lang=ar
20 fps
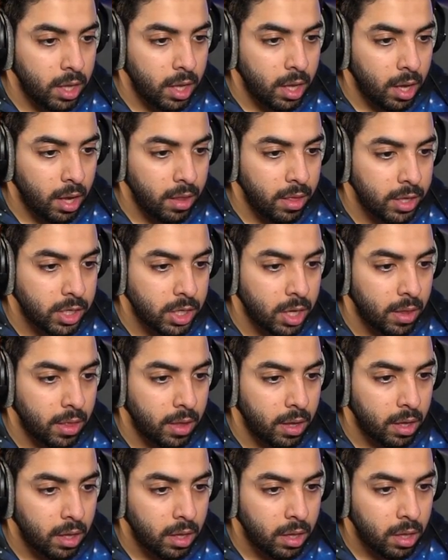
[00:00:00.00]
دي هذا ايش
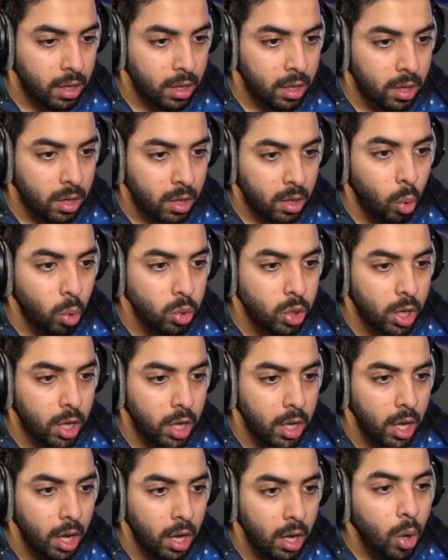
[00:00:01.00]
هذا اوه
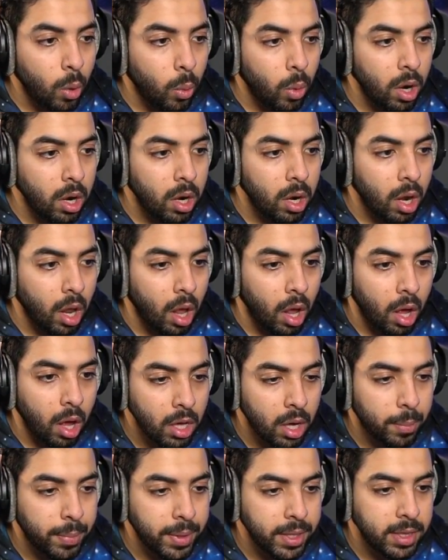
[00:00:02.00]
دقيقه هلا والله
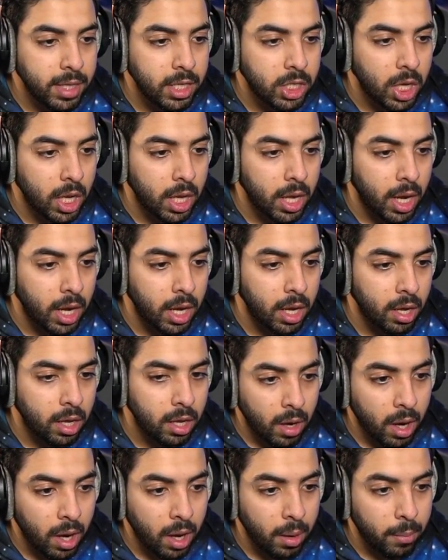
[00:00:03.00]
يا رب عندي شيء انا هنا
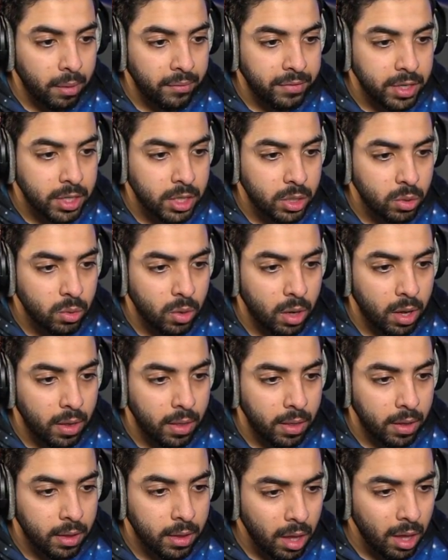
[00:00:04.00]
والله ما في شو
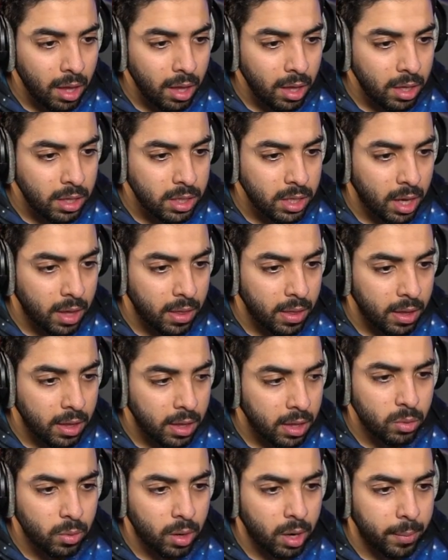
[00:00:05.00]
هذا آه، ايش هذا؟
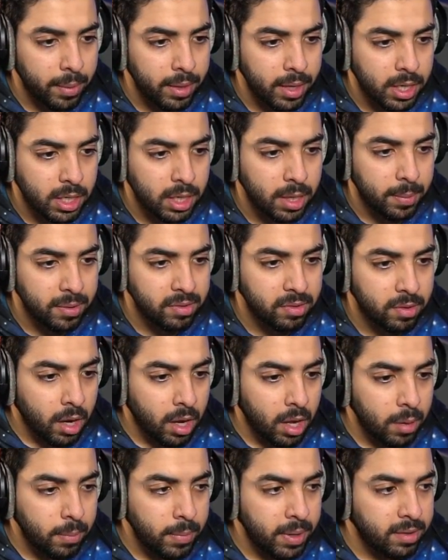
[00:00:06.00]
اي والله ما ادري ايش ذا بس
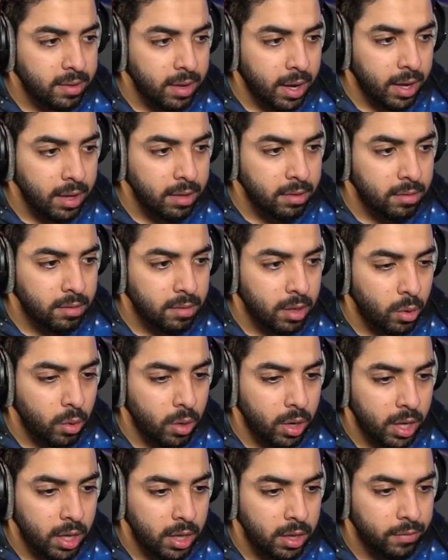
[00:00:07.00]
راح ارميه تحت
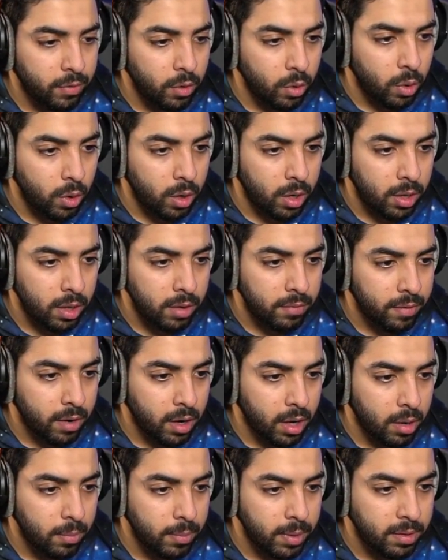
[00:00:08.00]
لانه انا قدني فوق اوريدي
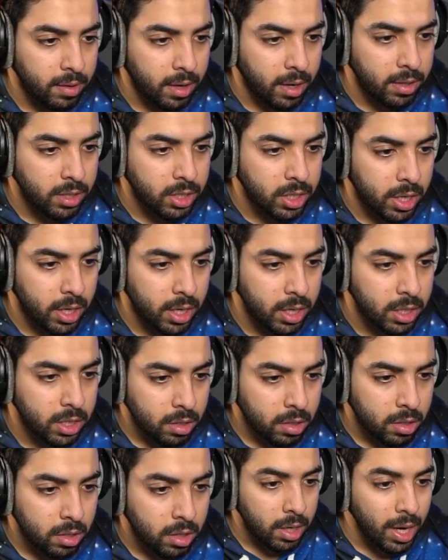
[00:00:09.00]
فراح ارميه تحت عشان
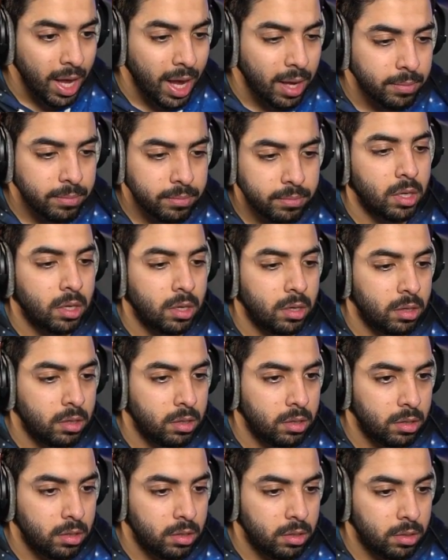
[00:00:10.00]
ايش؟ لا
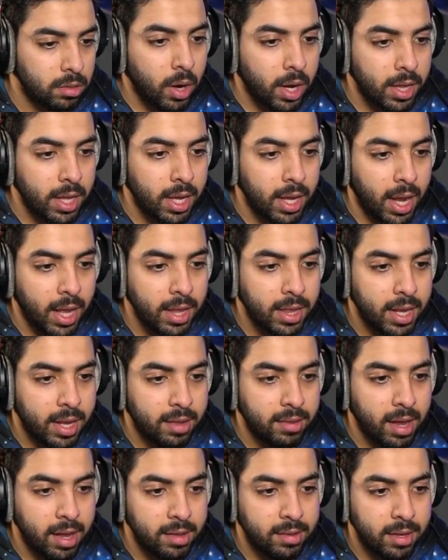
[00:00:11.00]
اوكي دقيقه
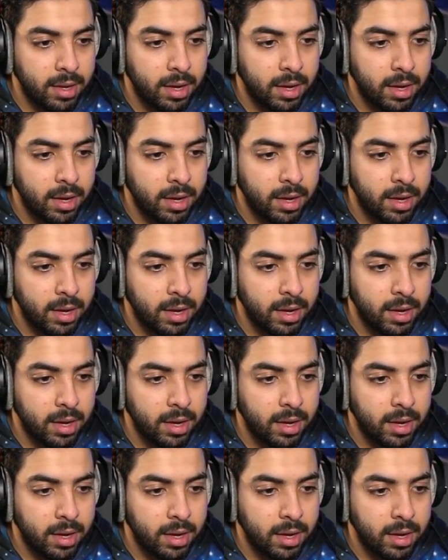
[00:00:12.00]
حدنا تحت